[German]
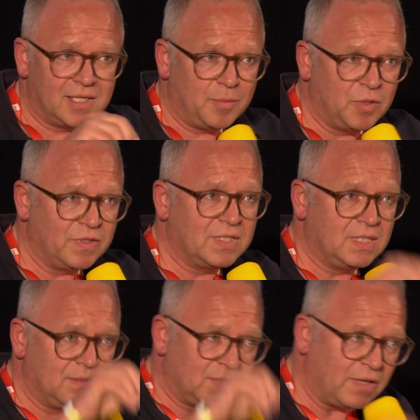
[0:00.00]
damit wir
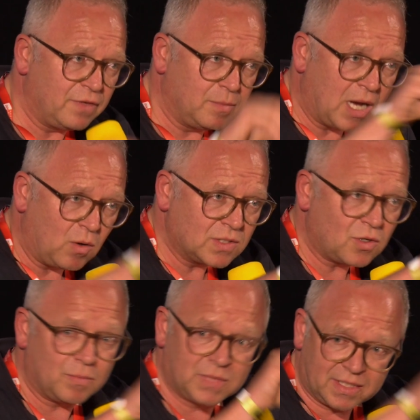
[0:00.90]
sie, der Film
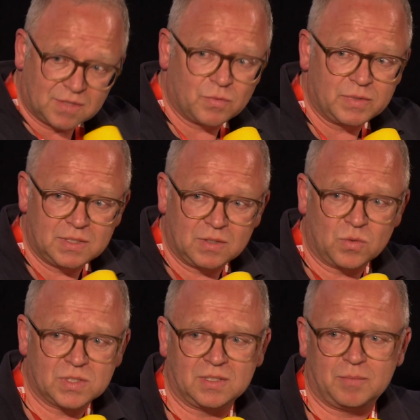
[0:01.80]
rauskommt, jetzt wo wir diese
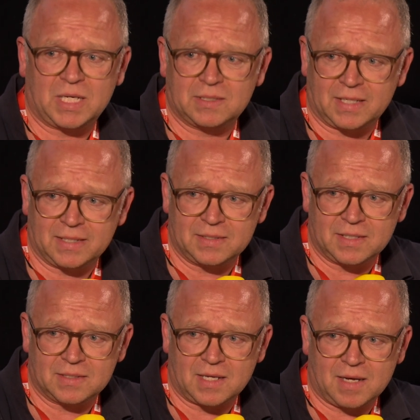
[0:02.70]
große Debatte eigentlich
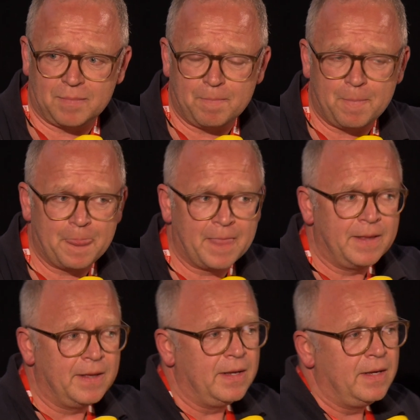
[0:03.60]
erst haben,
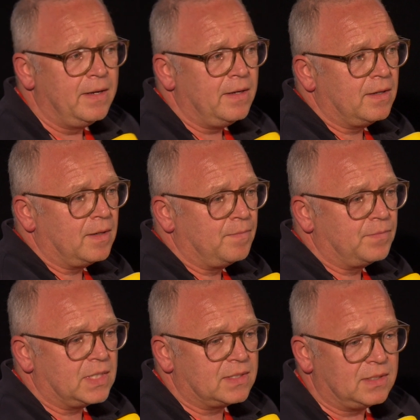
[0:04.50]
ähm,
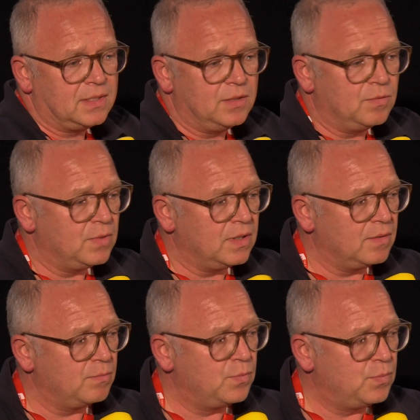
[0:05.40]
dass die eine,
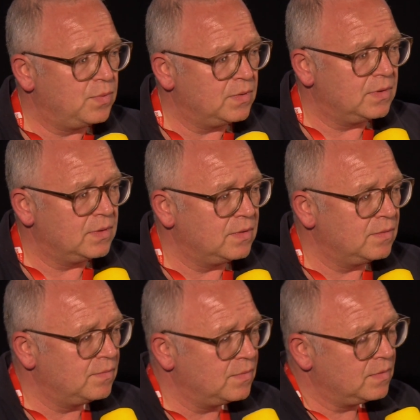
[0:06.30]
äh, eine, eine
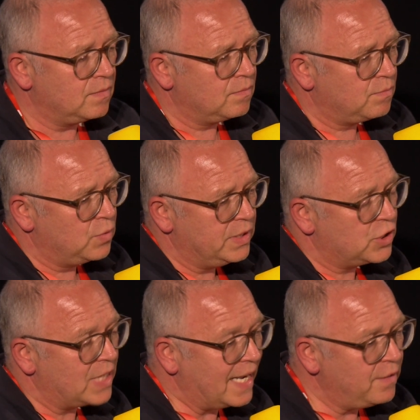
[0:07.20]
äh,
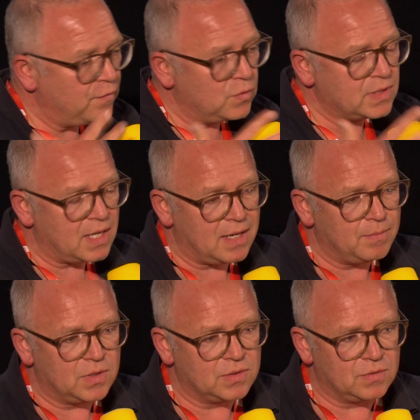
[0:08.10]
politischen Einfluss
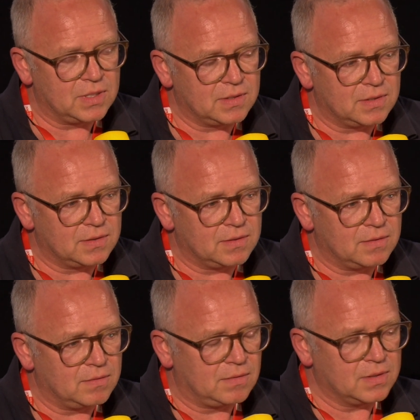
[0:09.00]
haben oder so, das, ist,
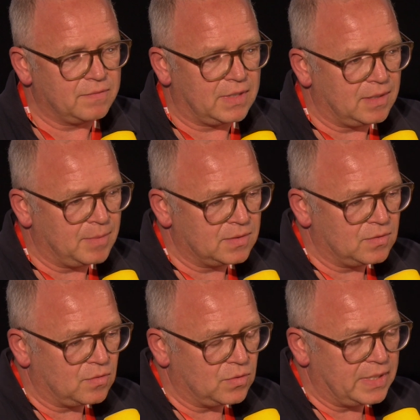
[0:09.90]
äh, das war damals
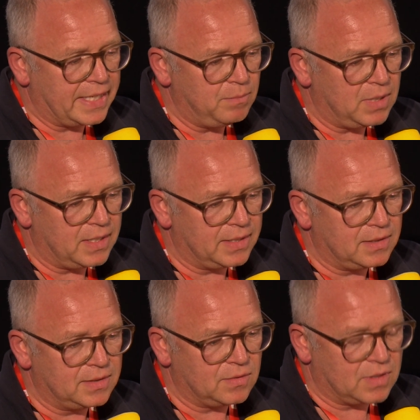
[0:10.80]
noch undenkbar
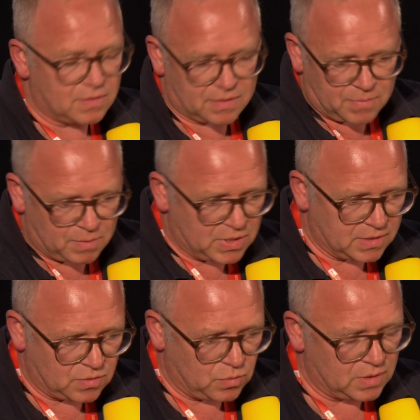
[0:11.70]
eigentlich oder äh, im
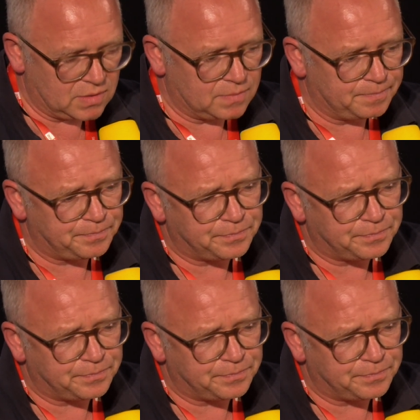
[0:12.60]
Diskurs.